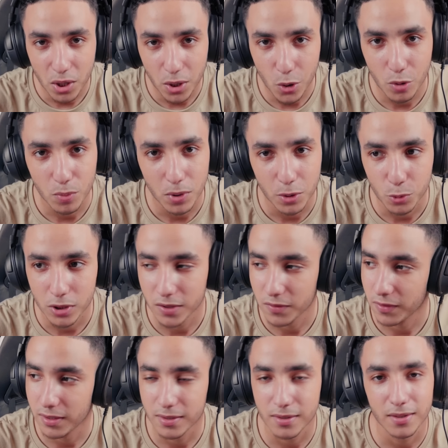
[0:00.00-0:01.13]
المعلومه لويس
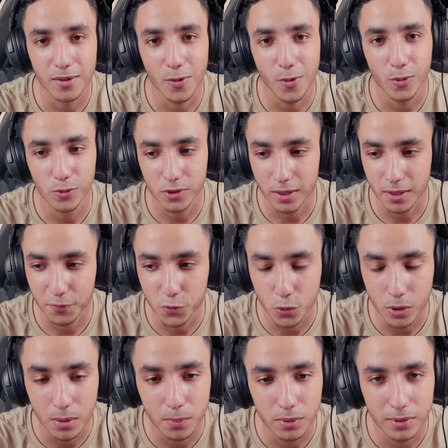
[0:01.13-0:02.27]
فانسي الخوت عرفتو
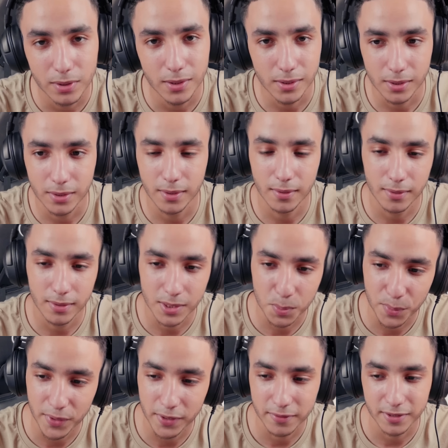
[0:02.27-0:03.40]
عا بالديسك ديال
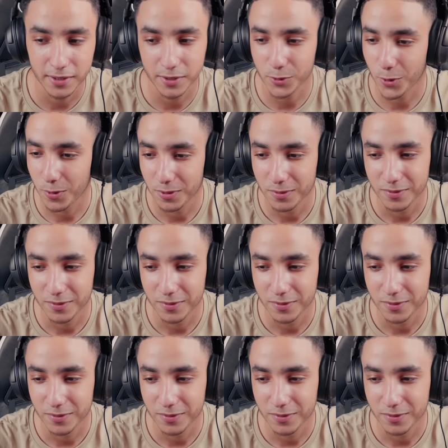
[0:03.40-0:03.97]
ديسباسيت